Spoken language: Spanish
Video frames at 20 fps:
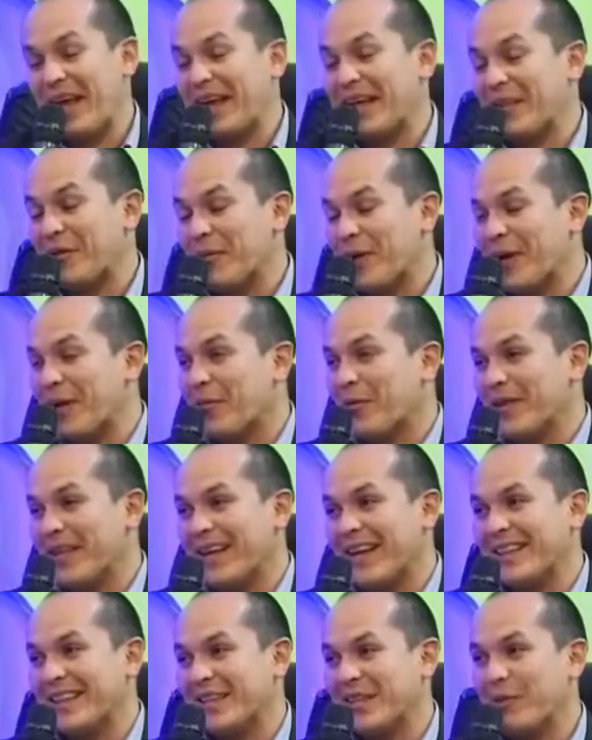Eh, hay que tomar en
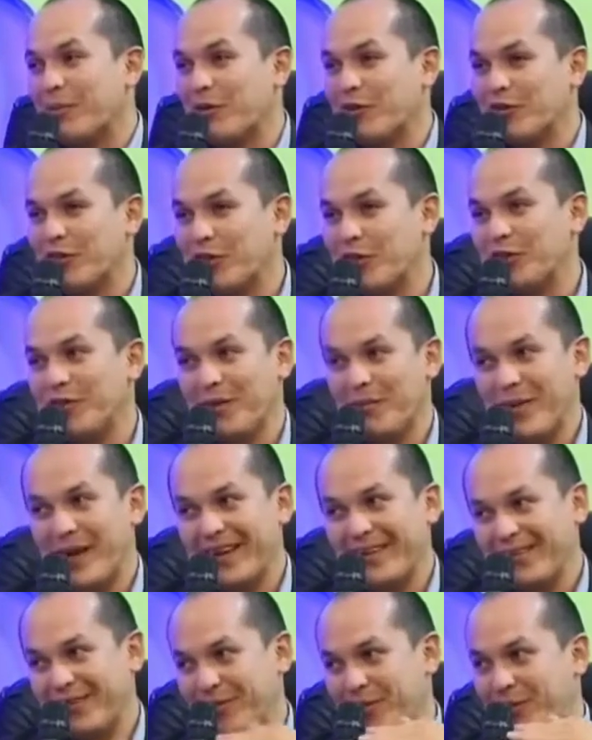cuenta que el 30% es el
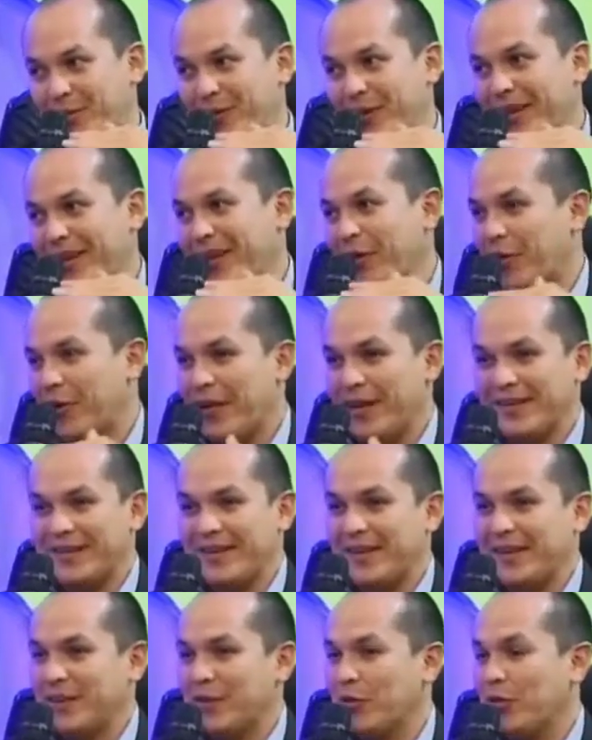máximo. ¿eh? Oye,
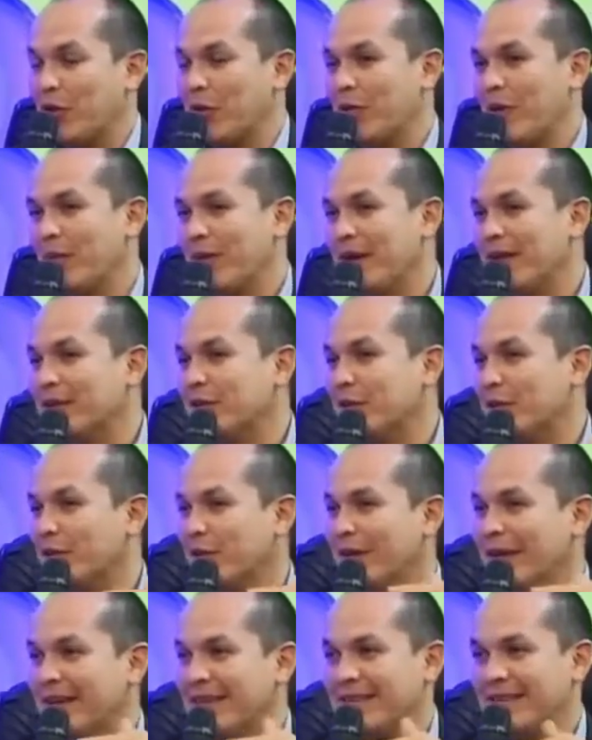si tu
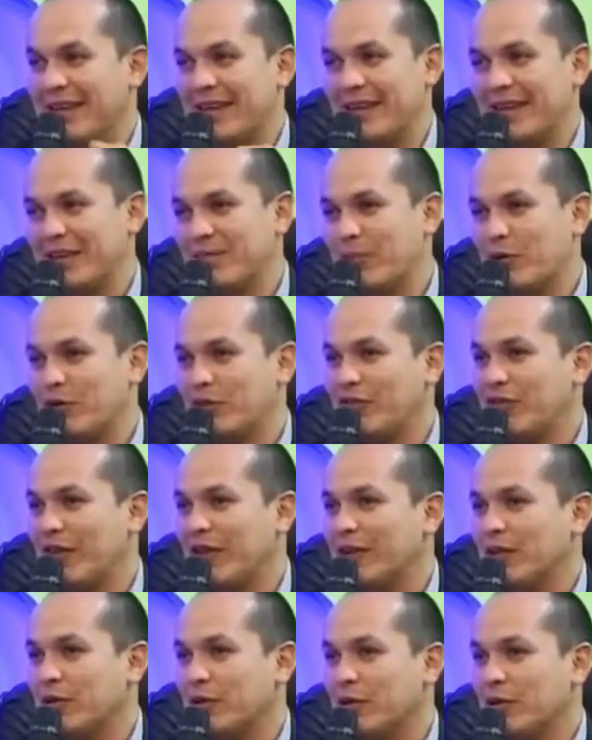endeudamiento es del
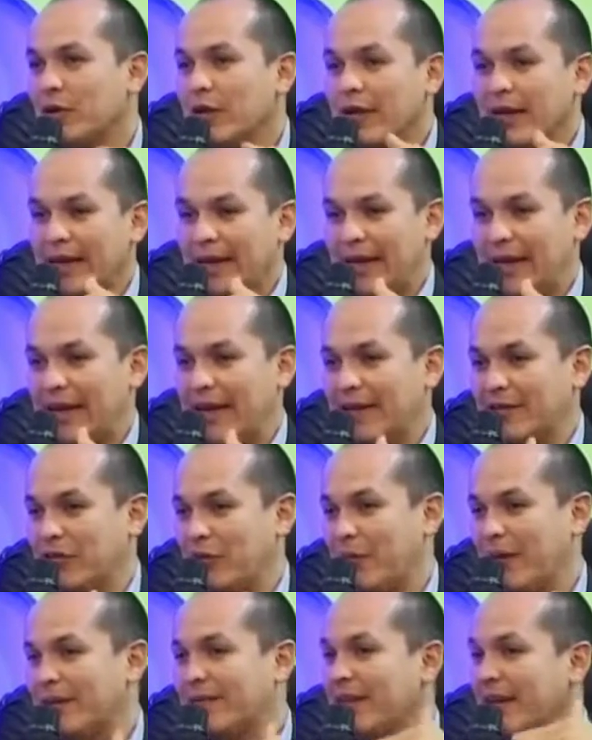10% y los
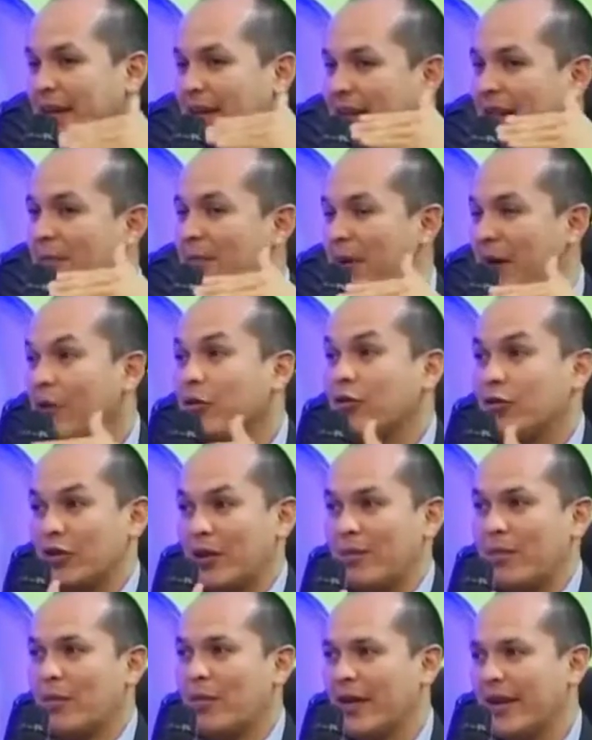demás te queda para otro
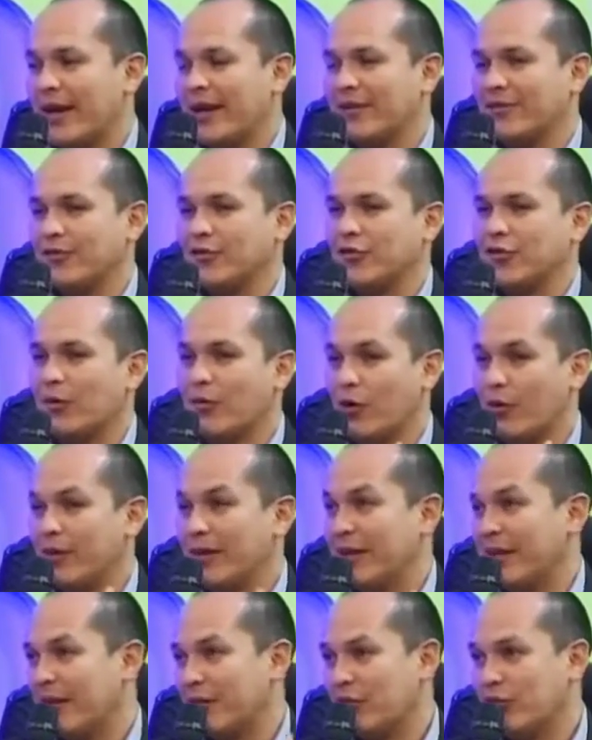tipo de gastos, como
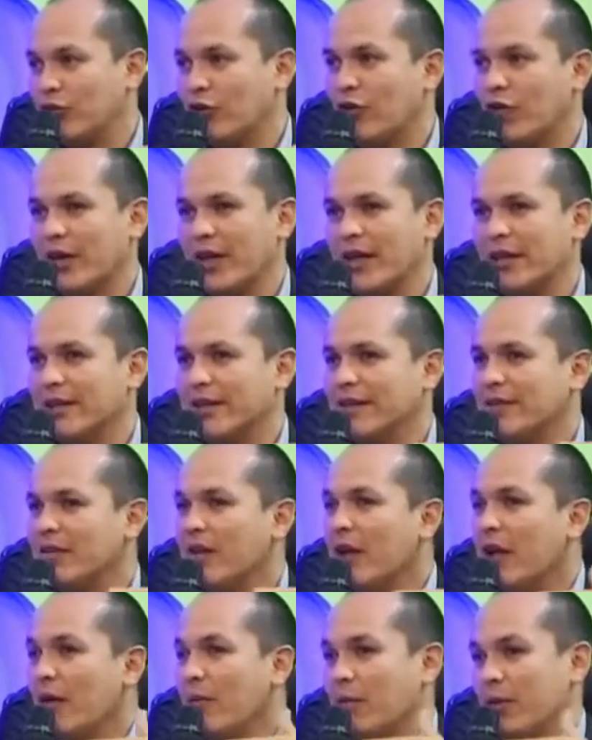comenta, gastos
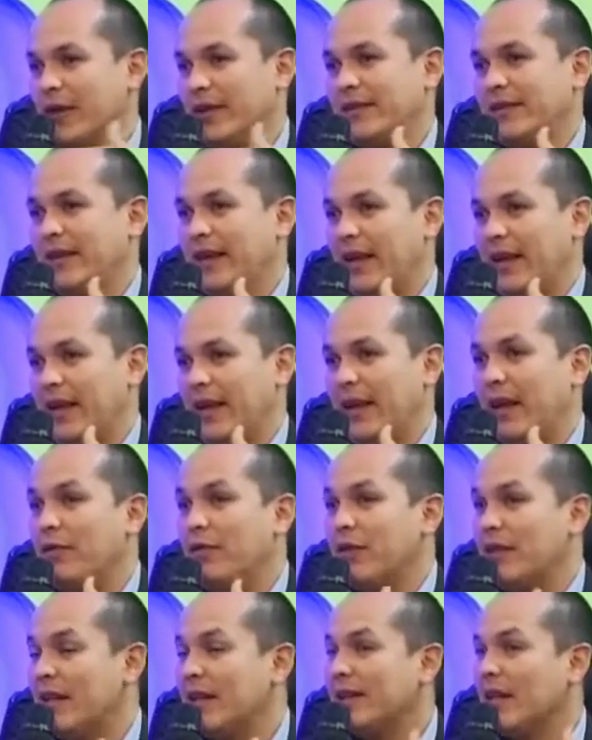corrientes, pues eh, al
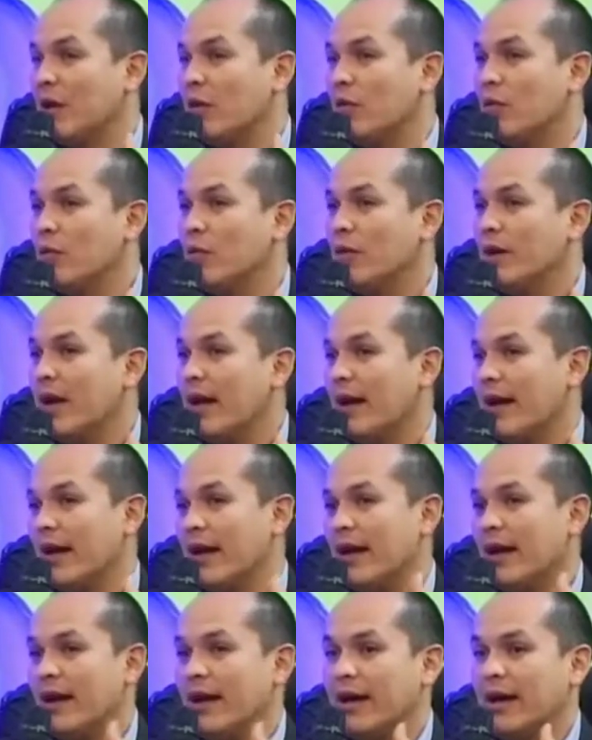final tengo
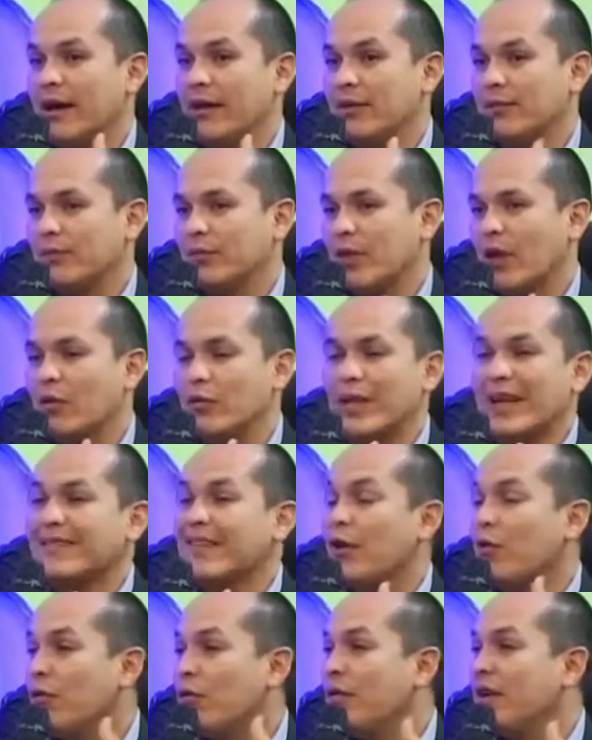una, mm, una
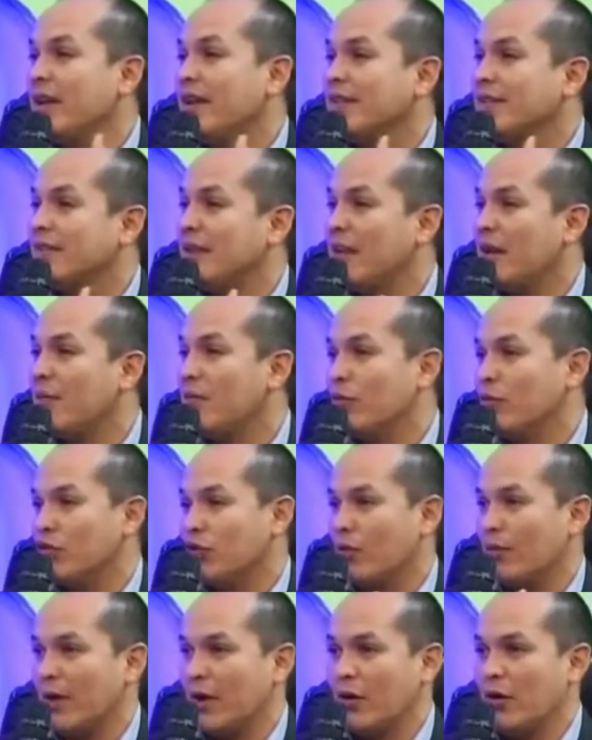salud financiera
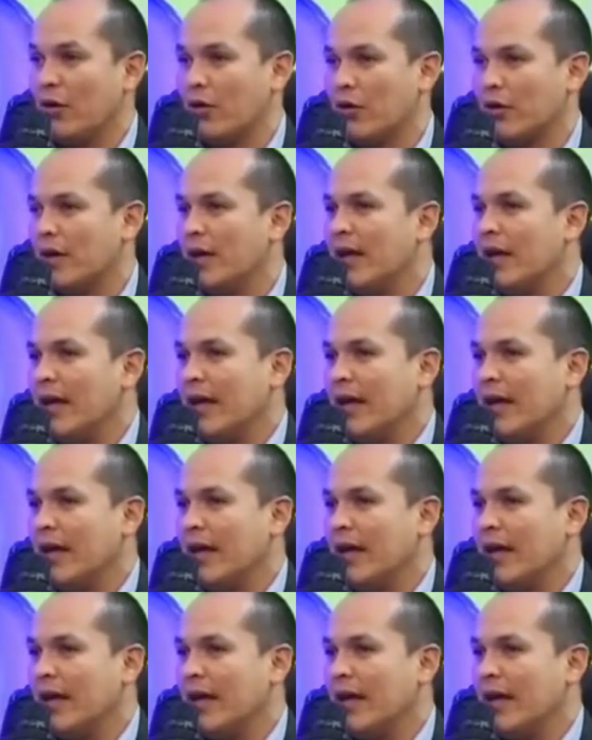mucho mejor.